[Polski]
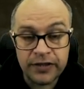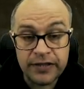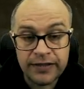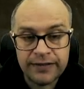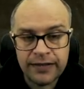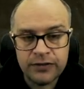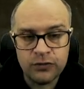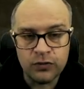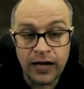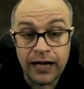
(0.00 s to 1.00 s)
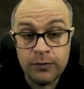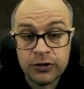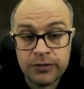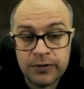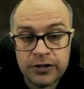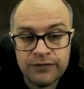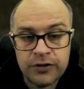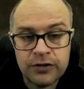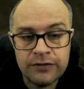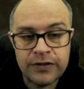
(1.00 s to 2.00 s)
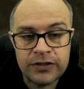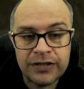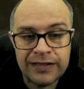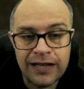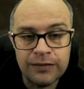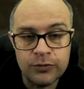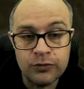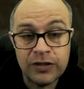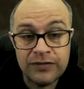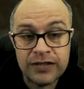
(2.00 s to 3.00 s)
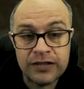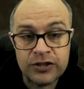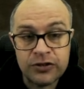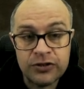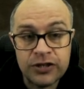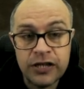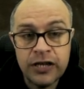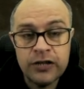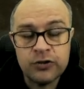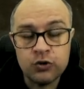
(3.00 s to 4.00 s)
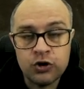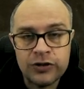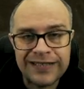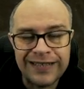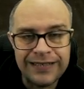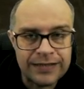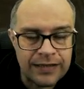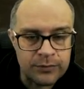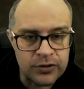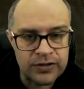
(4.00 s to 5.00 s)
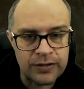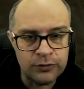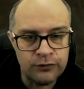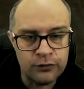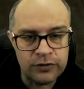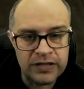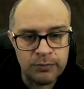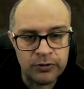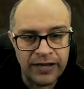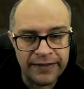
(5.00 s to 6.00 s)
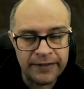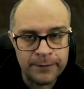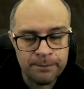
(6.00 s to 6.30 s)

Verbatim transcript: jedna i druga. Albo się będzie wykonywać jedna, albo druga, w zależności cóż to za x tam został do funkcji podany.